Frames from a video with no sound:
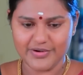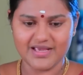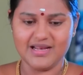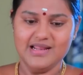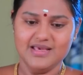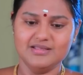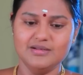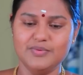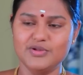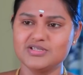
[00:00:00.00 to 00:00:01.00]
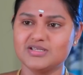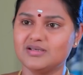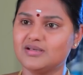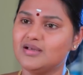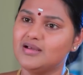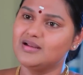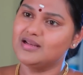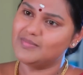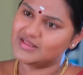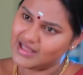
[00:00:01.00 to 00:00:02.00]
நம்மளோட எல்லை எதுன்னு புரிஞ்சு
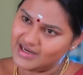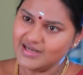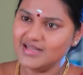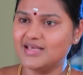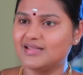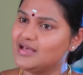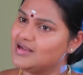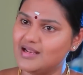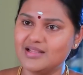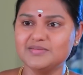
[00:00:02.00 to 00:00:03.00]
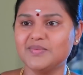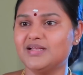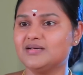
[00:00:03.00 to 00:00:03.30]
நாம தள்ளி இருக்கிறது தான் நல்லது